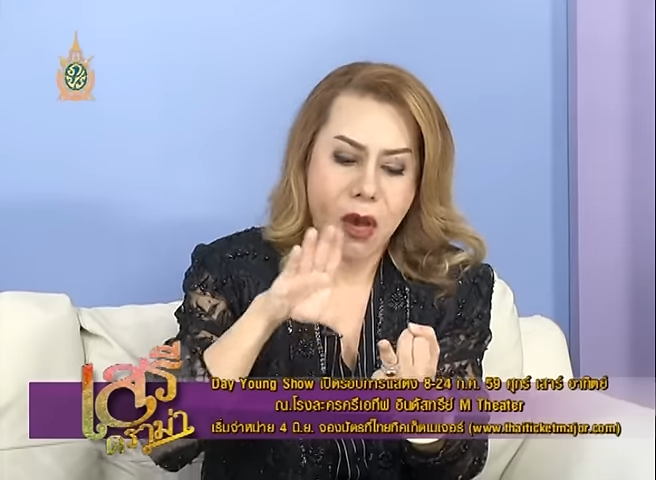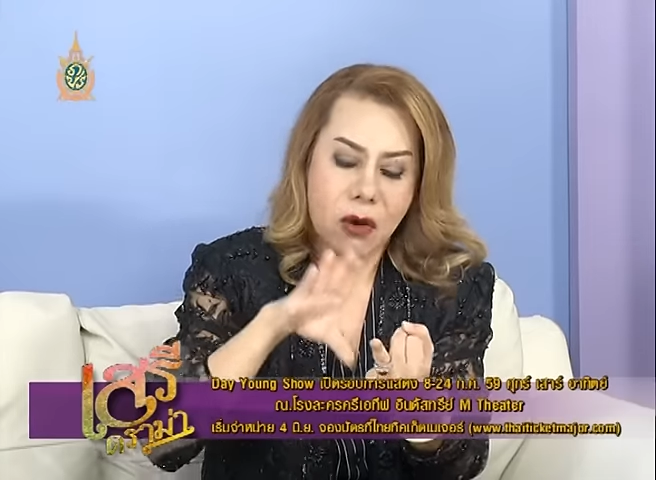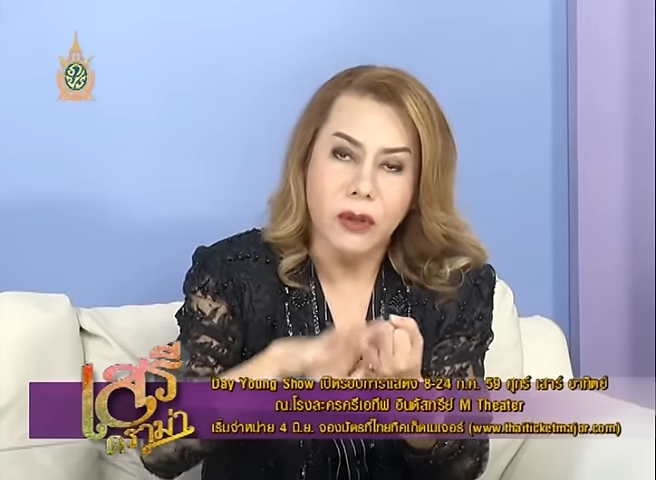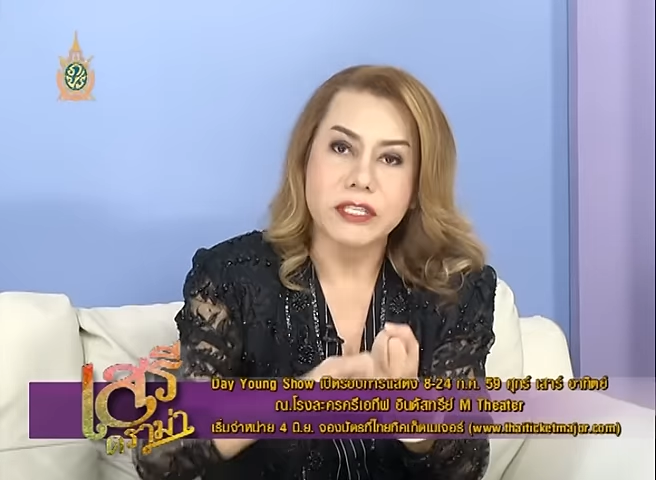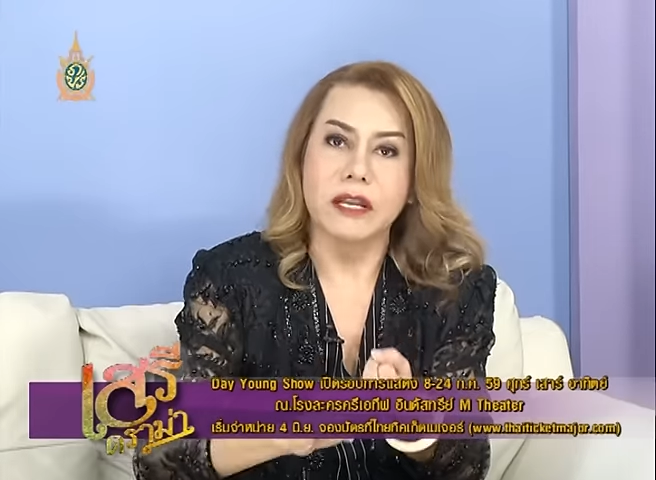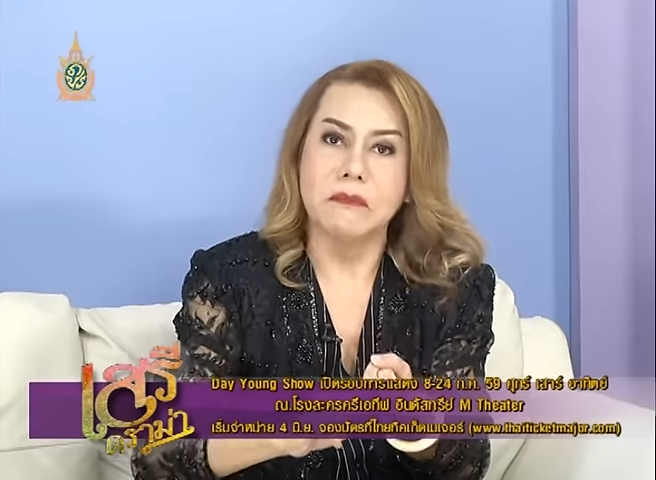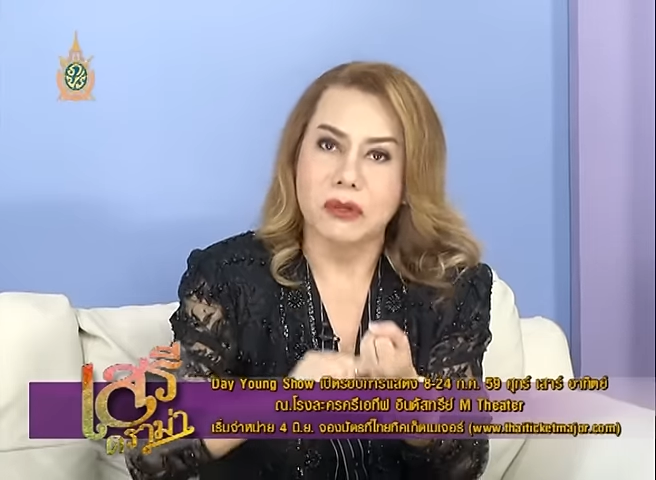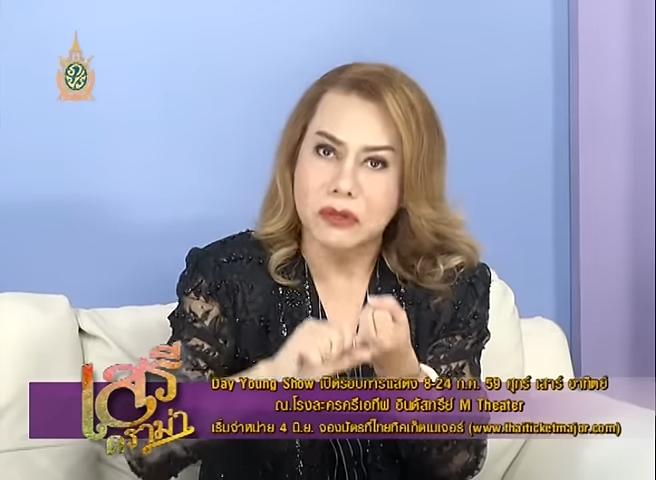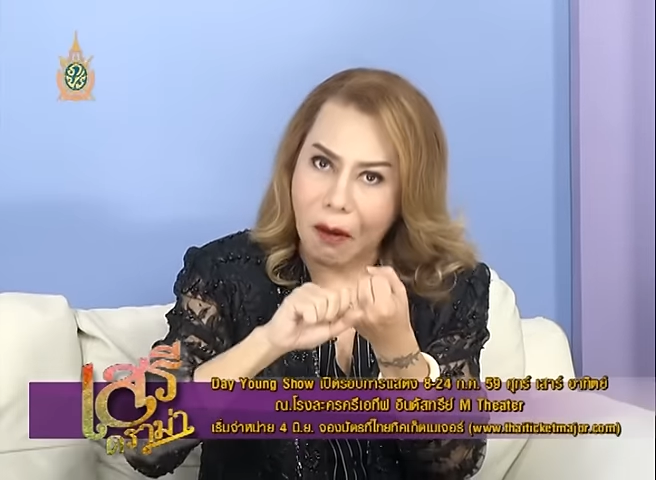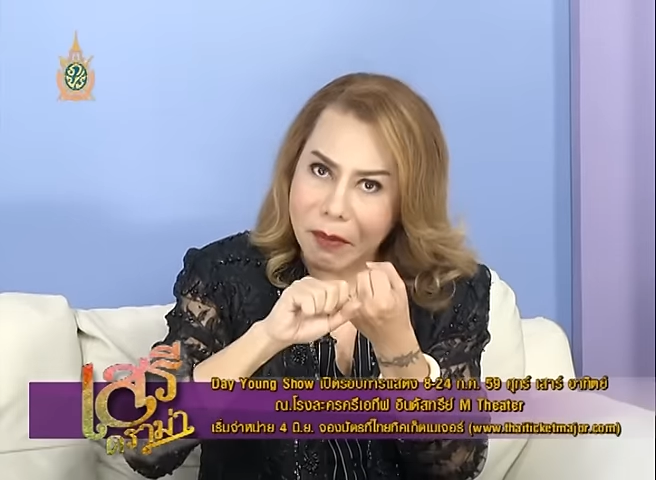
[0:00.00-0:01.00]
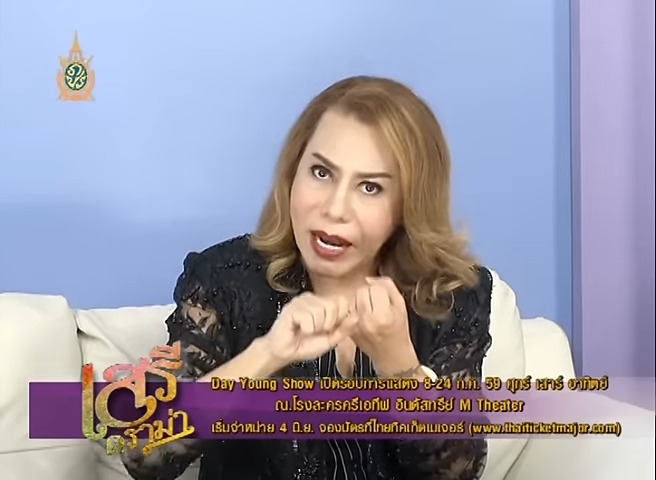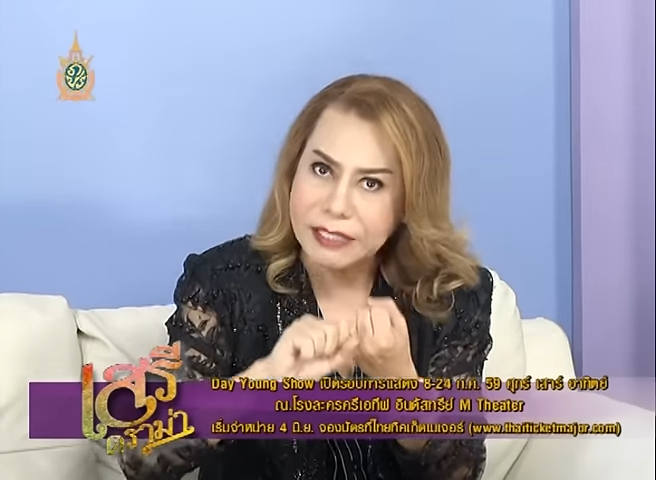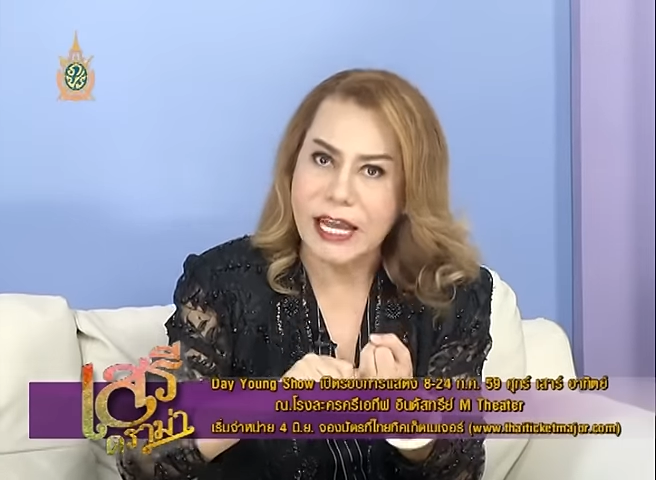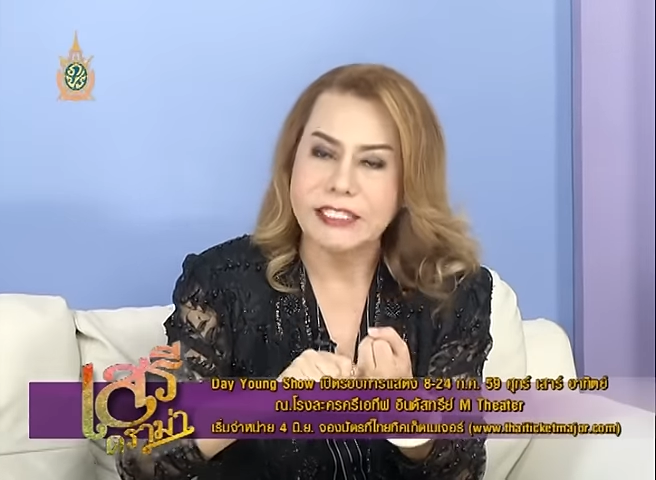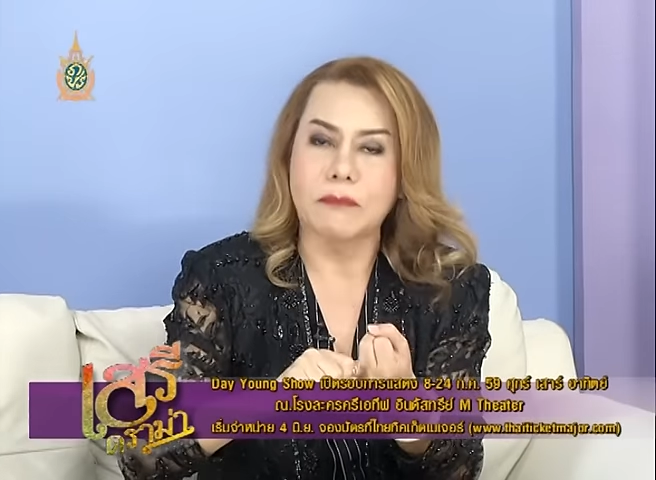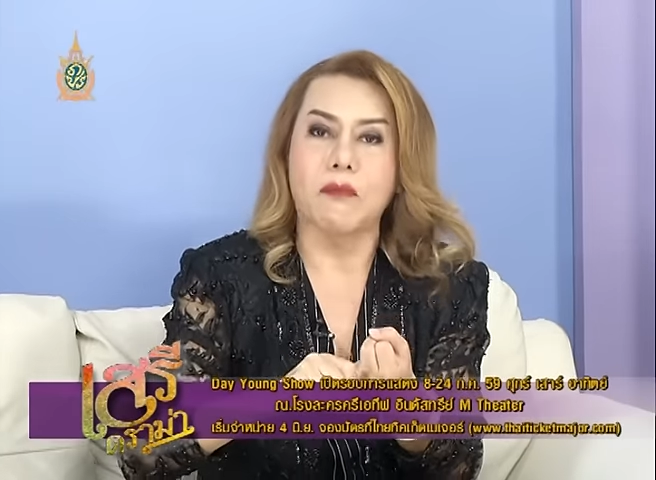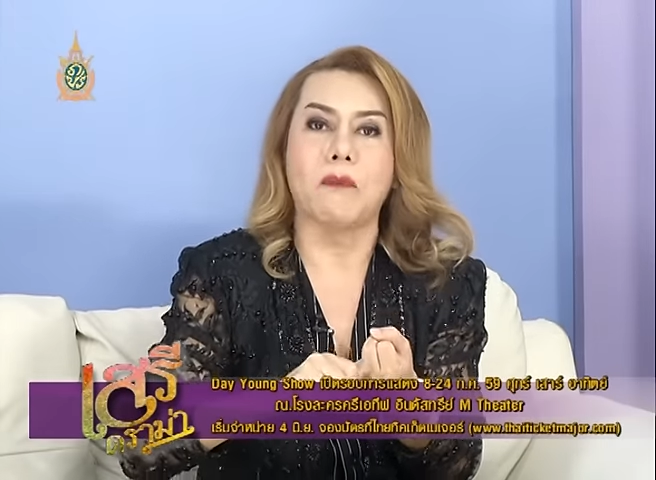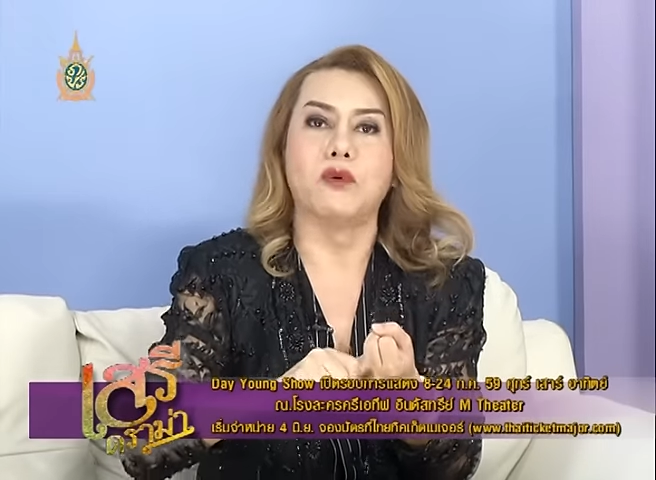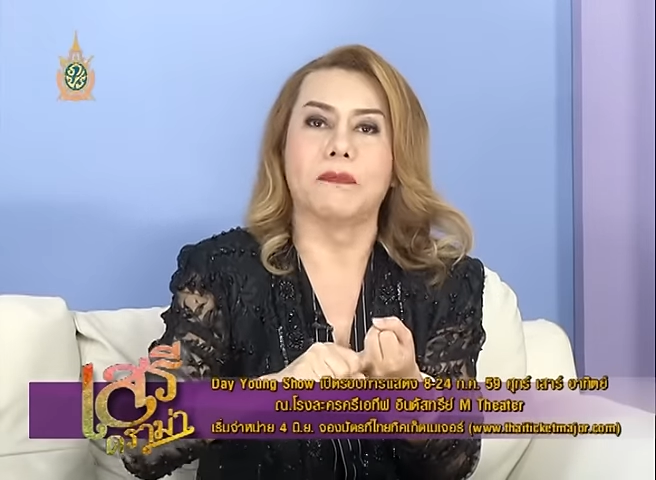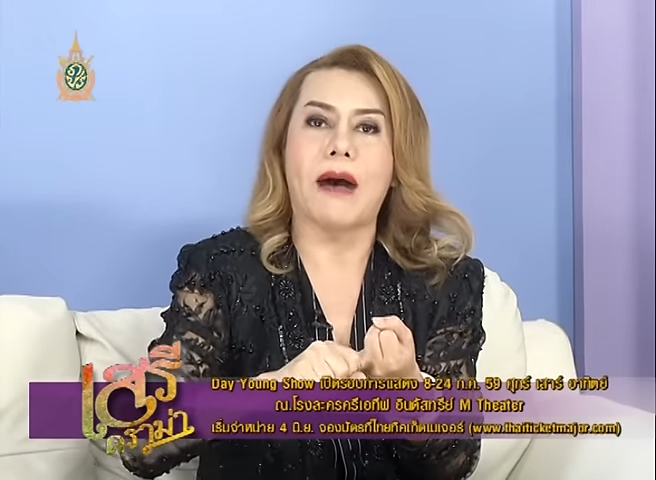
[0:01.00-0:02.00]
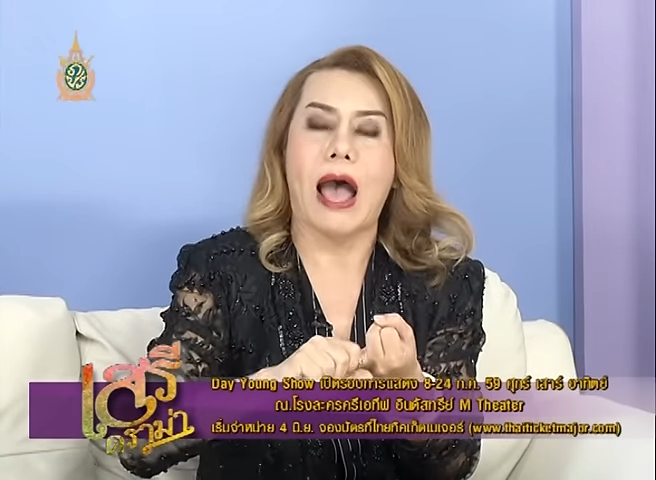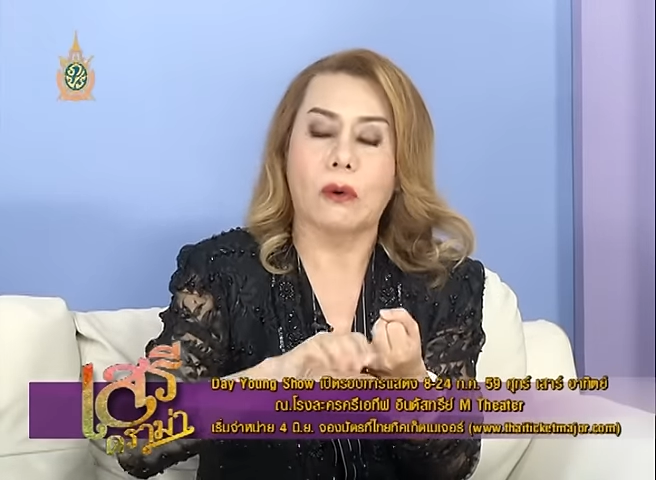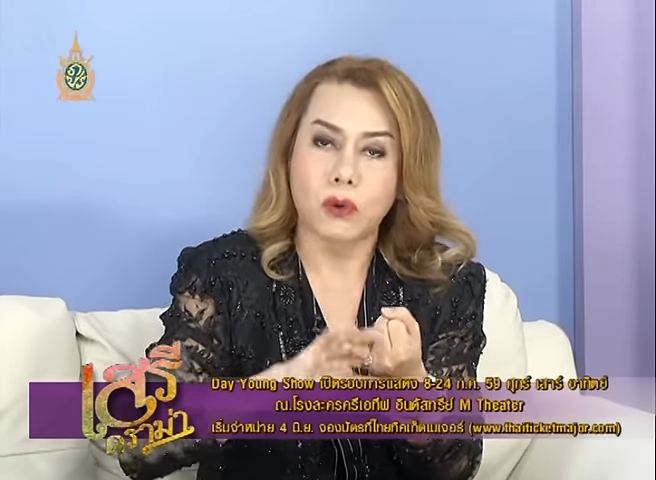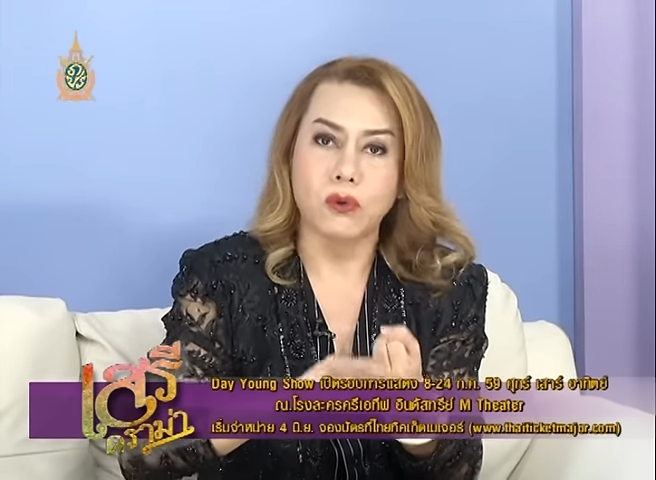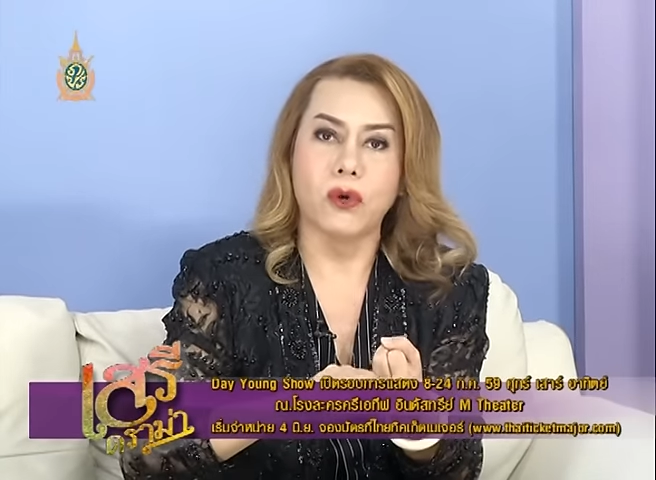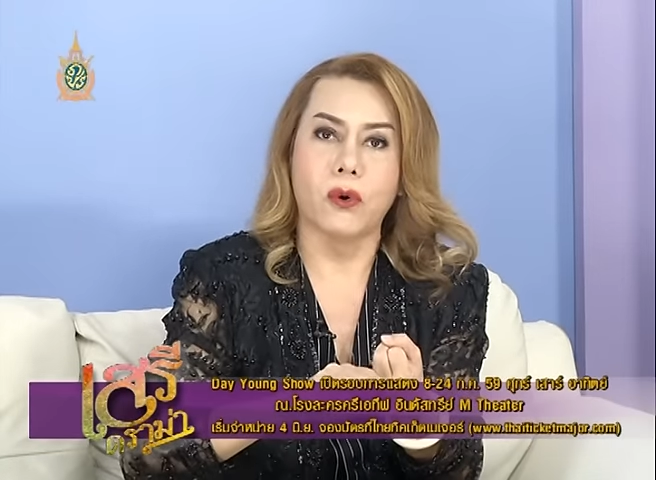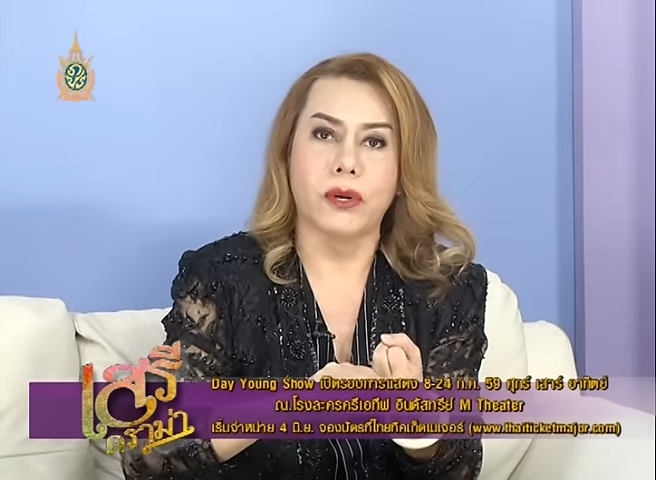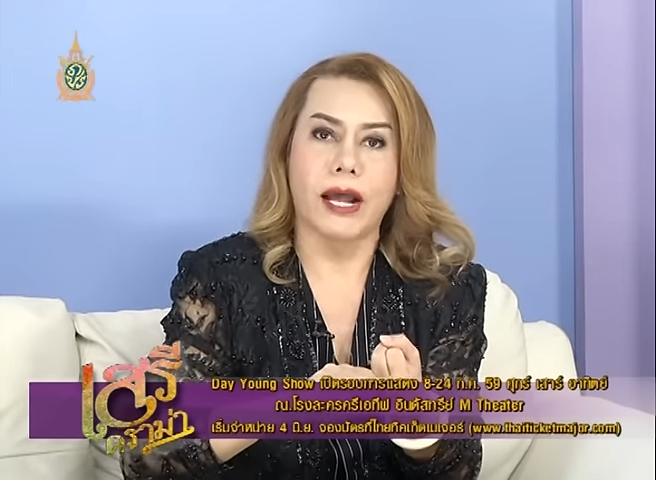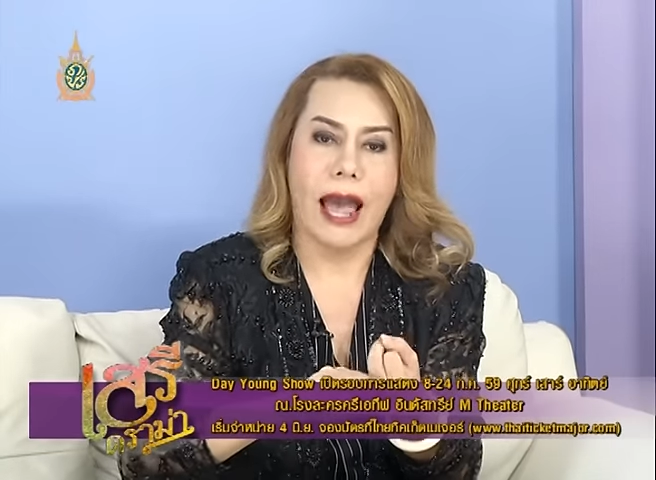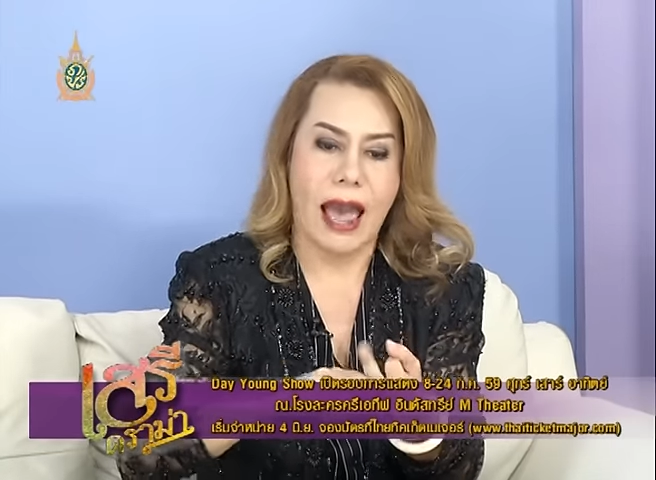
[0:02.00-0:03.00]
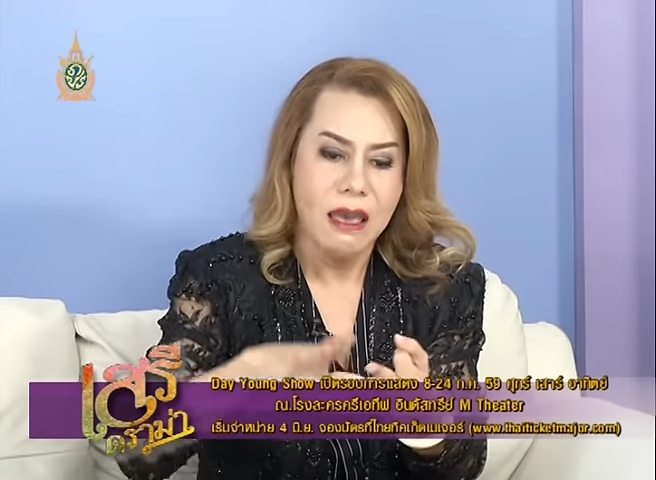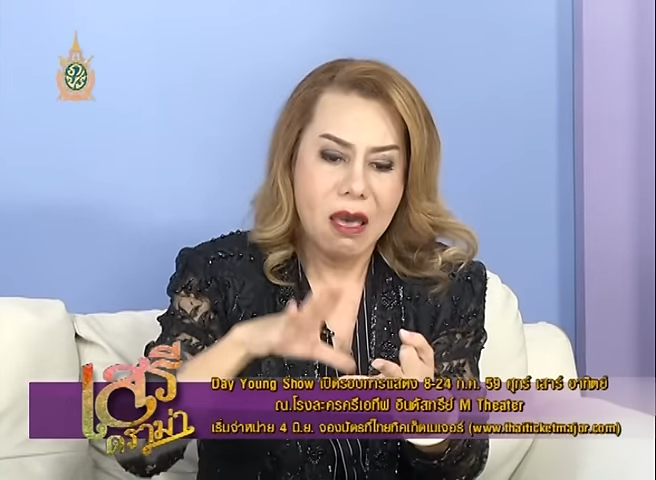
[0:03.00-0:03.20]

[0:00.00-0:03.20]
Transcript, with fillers: คนเขียนบทก็เป็นอาจารย์จากมอบุรพาครูโยนะคะ